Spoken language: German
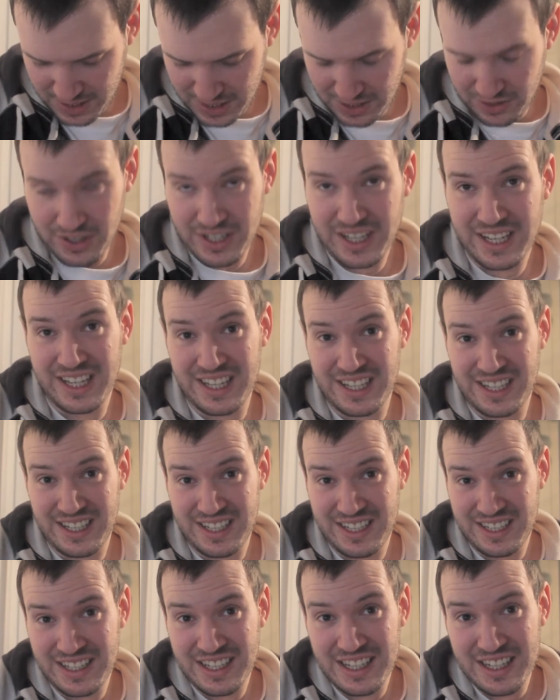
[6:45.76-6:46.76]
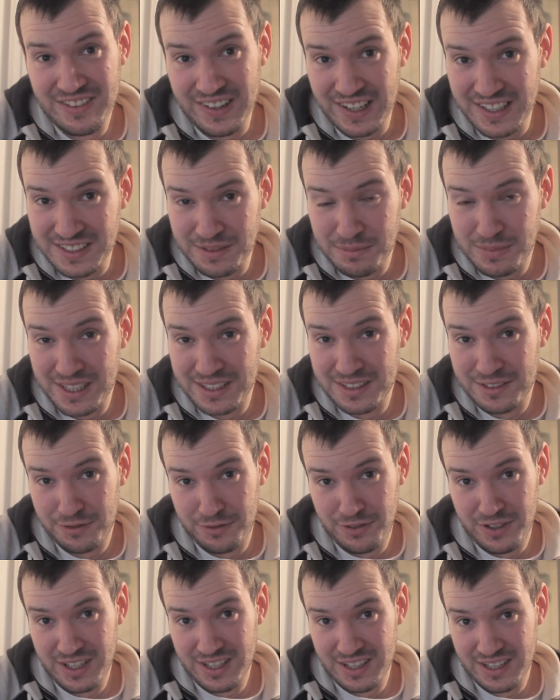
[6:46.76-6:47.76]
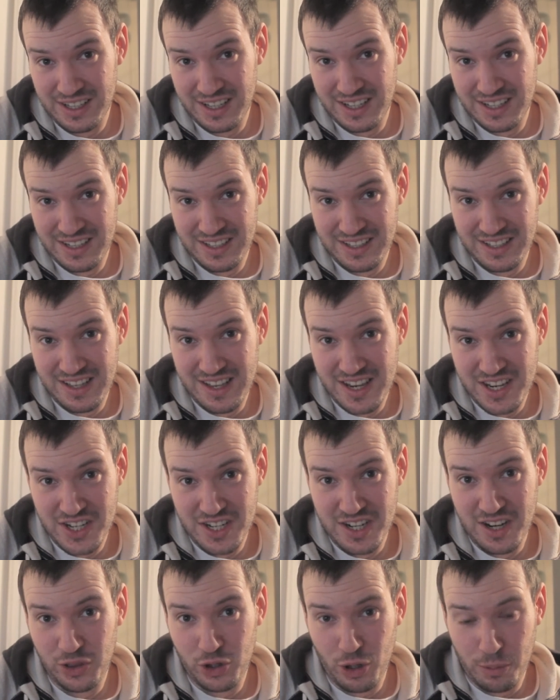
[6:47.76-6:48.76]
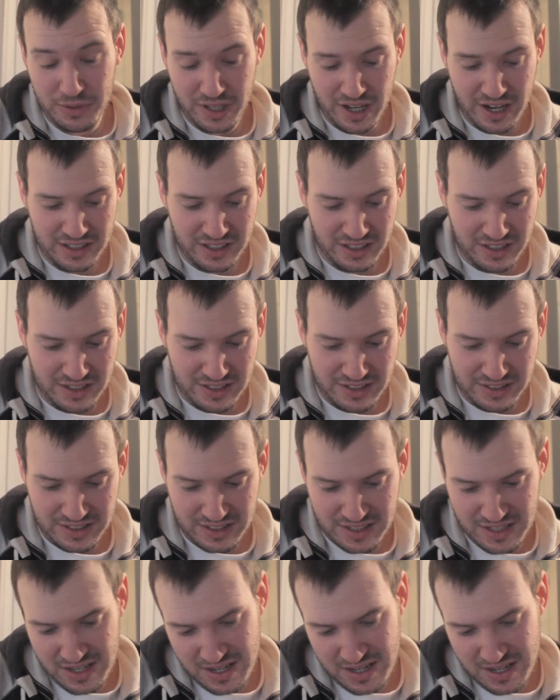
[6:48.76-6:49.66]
Okay, quasi Platz 4, ja, der nicht in den Top 3 drin ist.